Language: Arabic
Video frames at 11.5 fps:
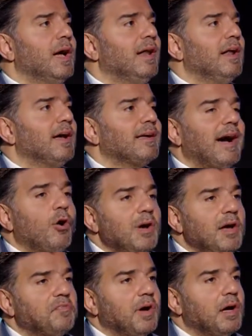هلا
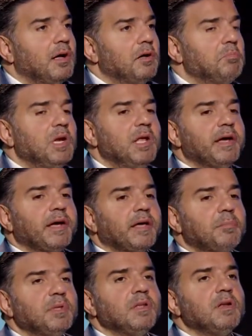كحلفاء
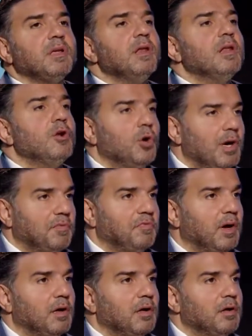بالاخر مثل كل
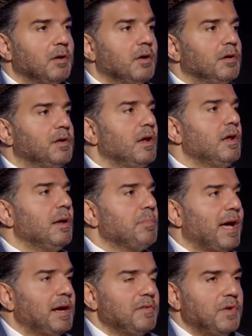الحلفاء آه، كلنا
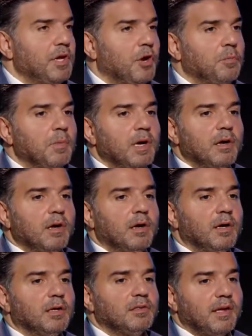بنعرف اليوم
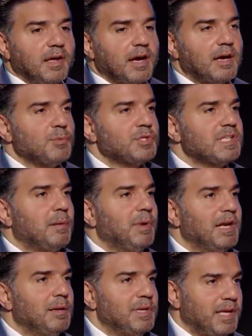تيار آه، المستقبل
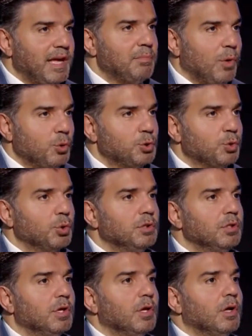اللي من كان
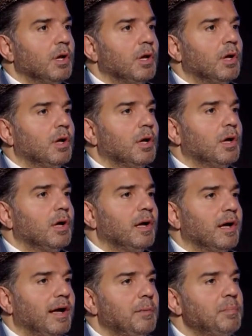موجود
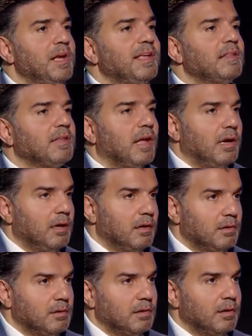آه، عمل كتل
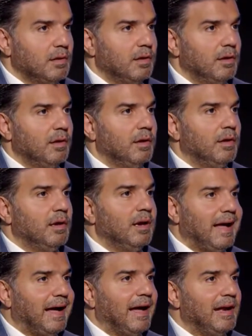
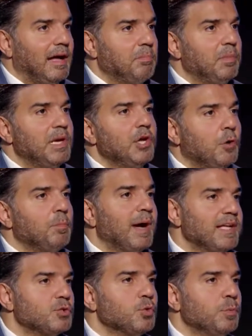لعالم اليوم
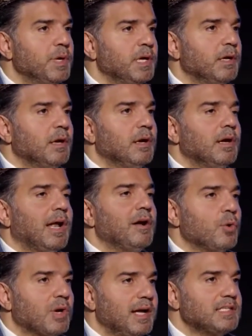مأزومة
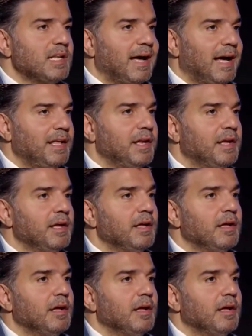لأنه الرئيس الحريري